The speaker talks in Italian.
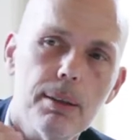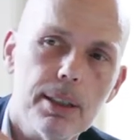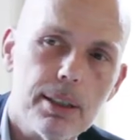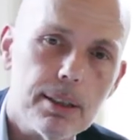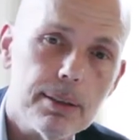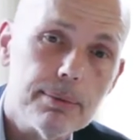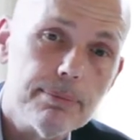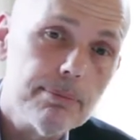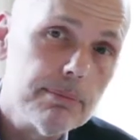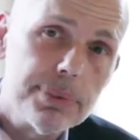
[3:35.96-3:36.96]

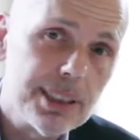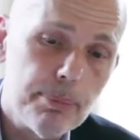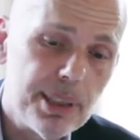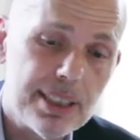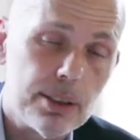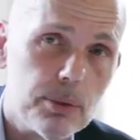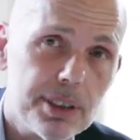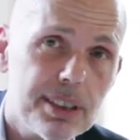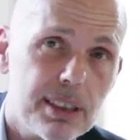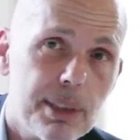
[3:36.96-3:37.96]
Ehm, si è pensato a
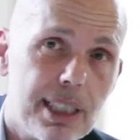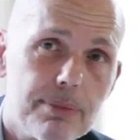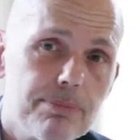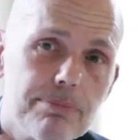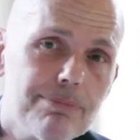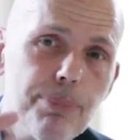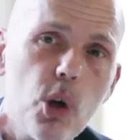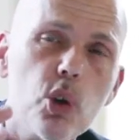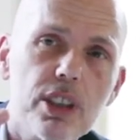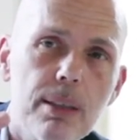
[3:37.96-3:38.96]
questi seminari.
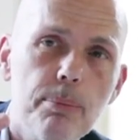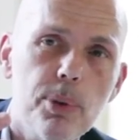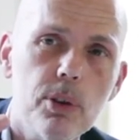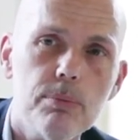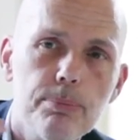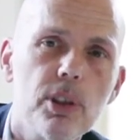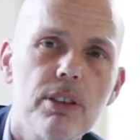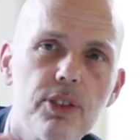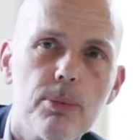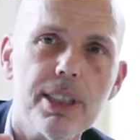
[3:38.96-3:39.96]
Poco tempo, un po' di
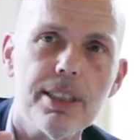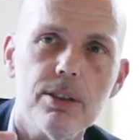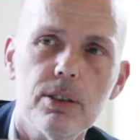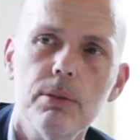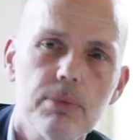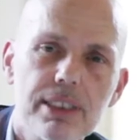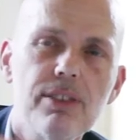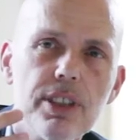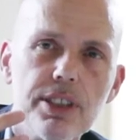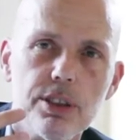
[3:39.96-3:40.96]
informazioni, una
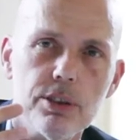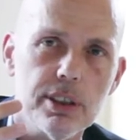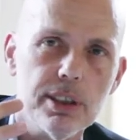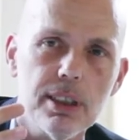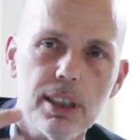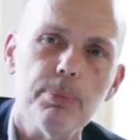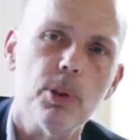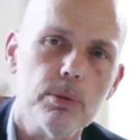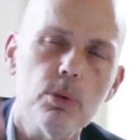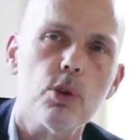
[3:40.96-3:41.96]
riflessione e
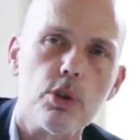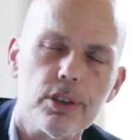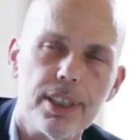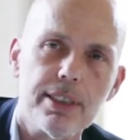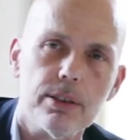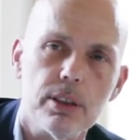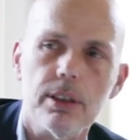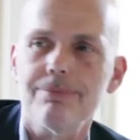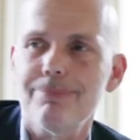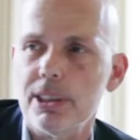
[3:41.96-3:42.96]
poi un corso d'azione,
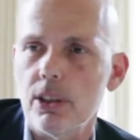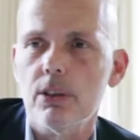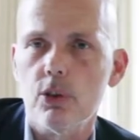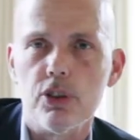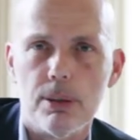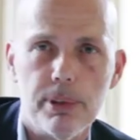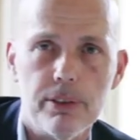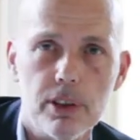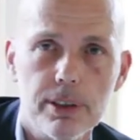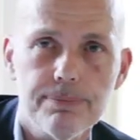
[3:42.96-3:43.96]
però
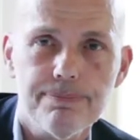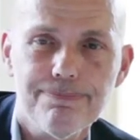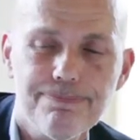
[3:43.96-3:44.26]
consapevole.